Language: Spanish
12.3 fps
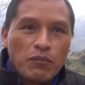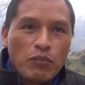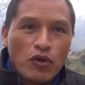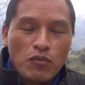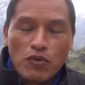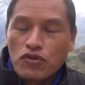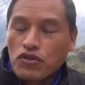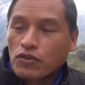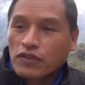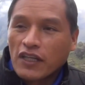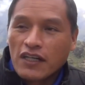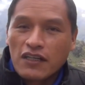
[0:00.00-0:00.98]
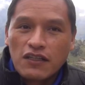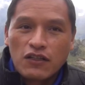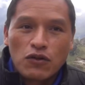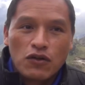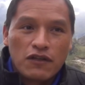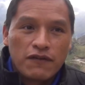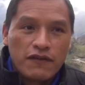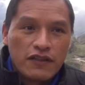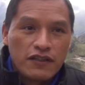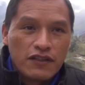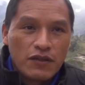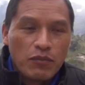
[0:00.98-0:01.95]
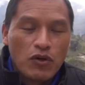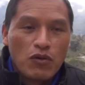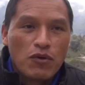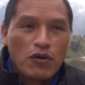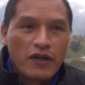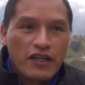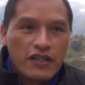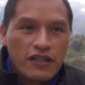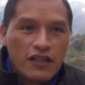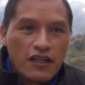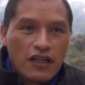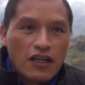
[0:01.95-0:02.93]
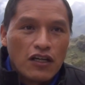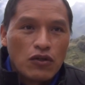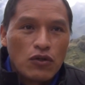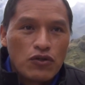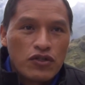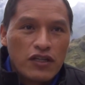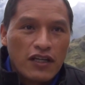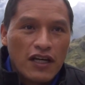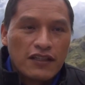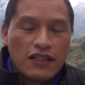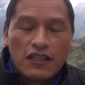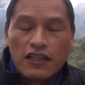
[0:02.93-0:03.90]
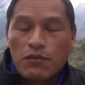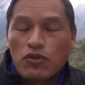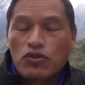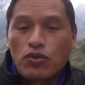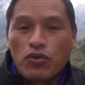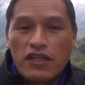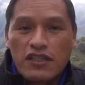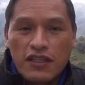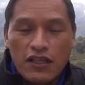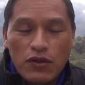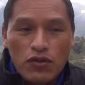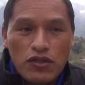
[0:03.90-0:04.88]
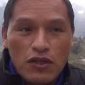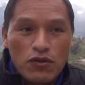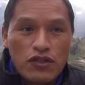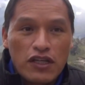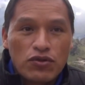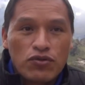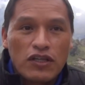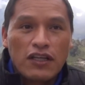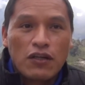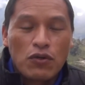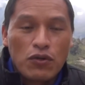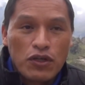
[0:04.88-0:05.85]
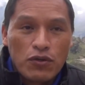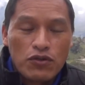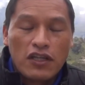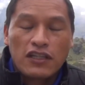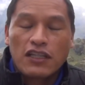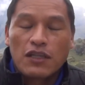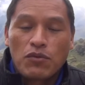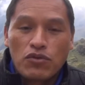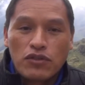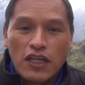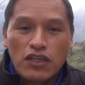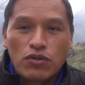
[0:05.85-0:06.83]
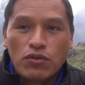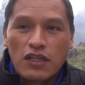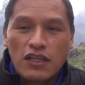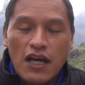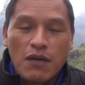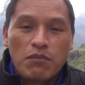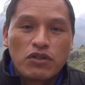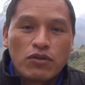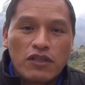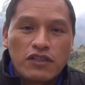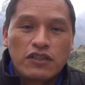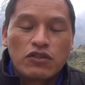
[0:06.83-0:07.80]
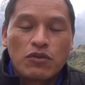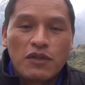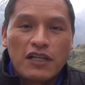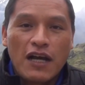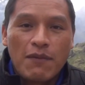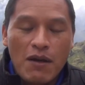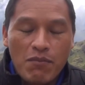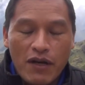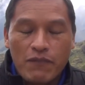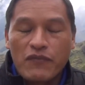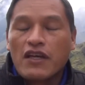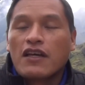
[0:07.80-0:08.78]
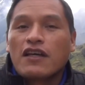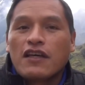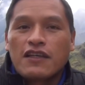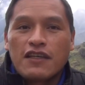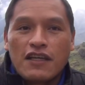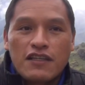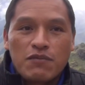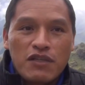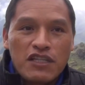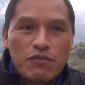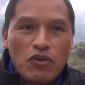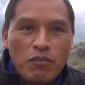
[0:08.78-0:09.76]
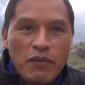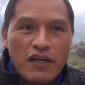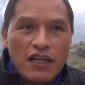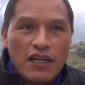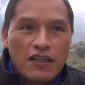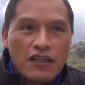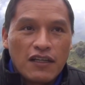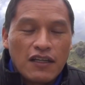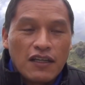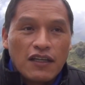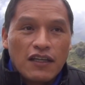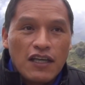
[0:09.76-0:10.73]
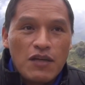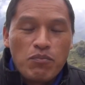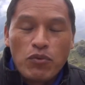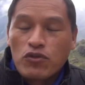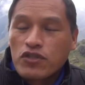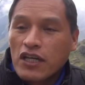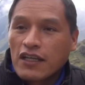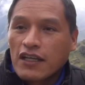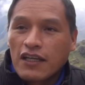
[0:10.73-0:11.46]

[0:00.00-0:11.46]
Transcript: promocionar, con el fin de promover los atractivos turísticos en los centros arqueológicos que tenemos dentro del ámbito del Instituto Vilcabamba y asimismo para impulsar